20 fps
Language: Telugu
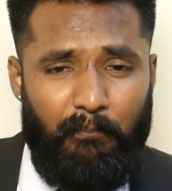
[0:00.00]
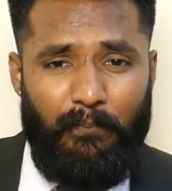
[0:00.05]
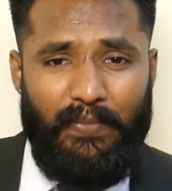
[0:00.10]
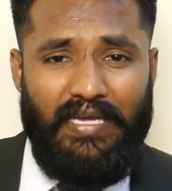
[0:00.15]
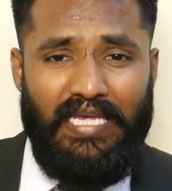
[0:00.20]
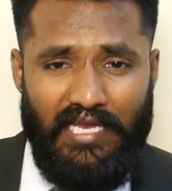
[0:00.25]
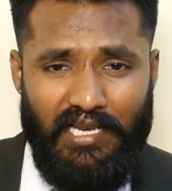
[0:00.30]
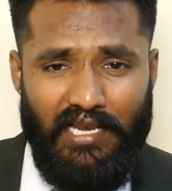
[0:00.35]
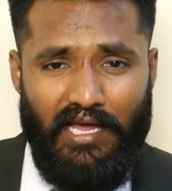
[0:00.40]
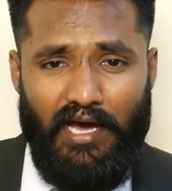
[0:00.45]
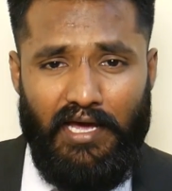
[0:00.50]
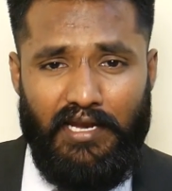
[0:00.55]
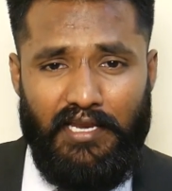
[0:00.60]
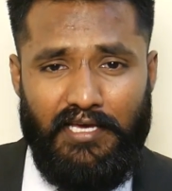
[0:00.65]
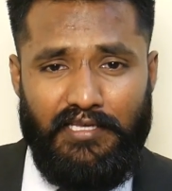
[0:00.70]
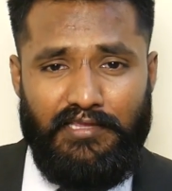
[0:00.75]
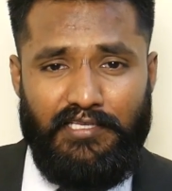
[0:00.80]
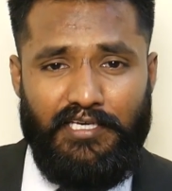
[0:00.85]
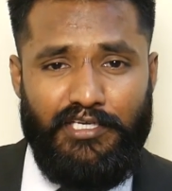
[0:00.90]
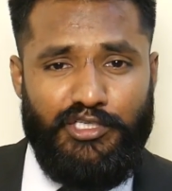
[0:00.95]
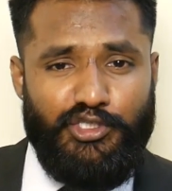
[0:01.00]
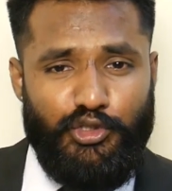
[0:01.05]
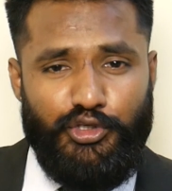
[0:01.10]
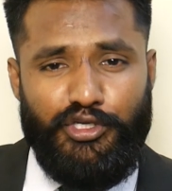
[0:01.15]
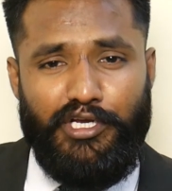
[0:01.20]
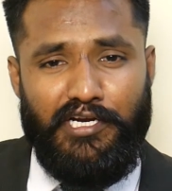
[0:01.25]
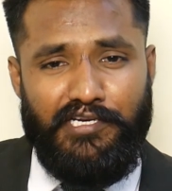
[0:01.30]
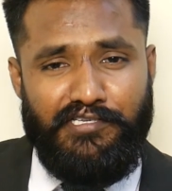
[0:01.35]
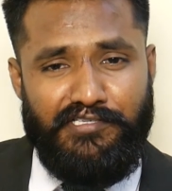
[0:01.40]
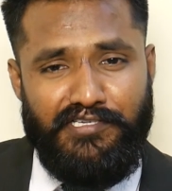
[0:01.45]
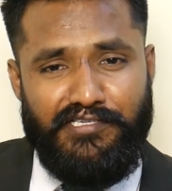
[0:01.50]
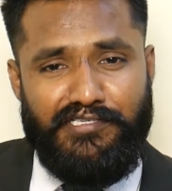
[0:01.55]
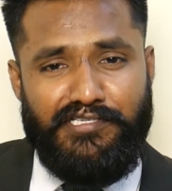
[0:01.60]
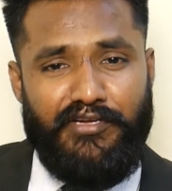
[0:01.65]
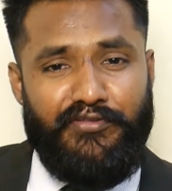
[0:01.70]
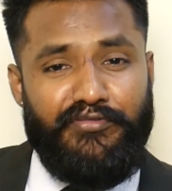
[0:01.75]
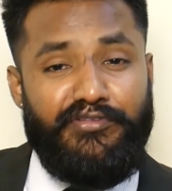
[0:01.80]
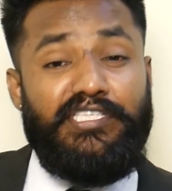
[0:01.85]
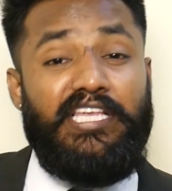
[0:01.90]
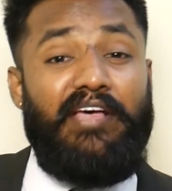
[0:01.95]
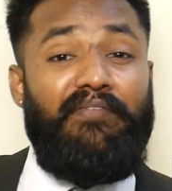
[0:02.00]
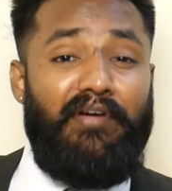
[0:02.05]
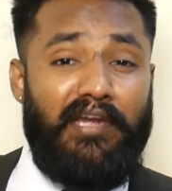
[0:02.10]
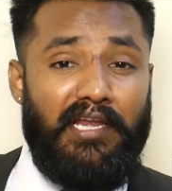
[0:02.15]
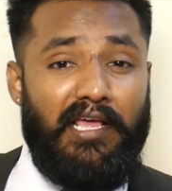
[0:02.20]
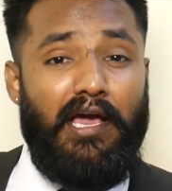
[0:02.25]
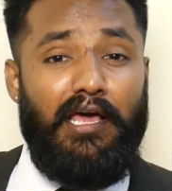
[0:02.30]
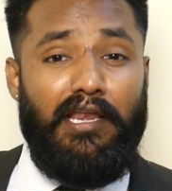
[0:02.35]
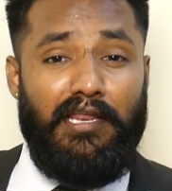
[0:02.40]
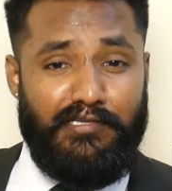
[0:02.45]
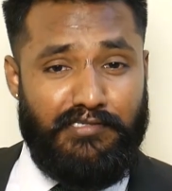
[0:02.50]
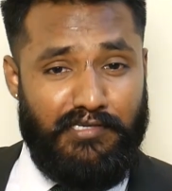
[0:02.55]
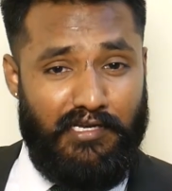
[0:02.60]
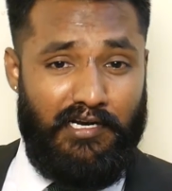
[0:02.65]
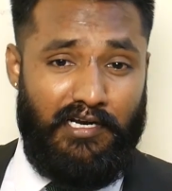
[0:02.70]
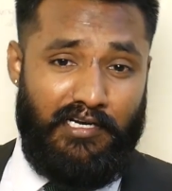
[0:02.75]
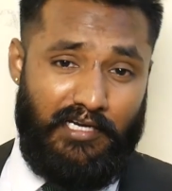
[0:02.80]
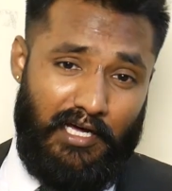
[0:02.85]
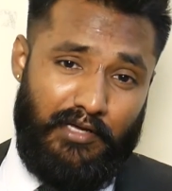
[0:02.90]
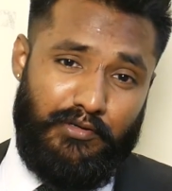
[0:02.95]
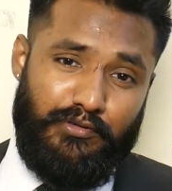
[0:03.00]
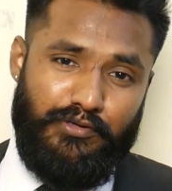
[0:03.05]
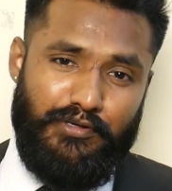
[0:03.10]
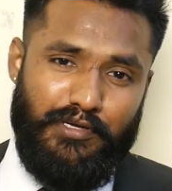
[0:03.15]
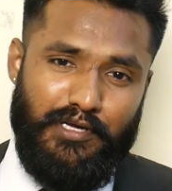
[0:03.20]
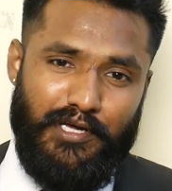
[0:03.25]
మీల్ అనేది షుడ్ కన్సిస్ట్ ఆఫ్ సెవెన్ కలర్స్ అని అంటారు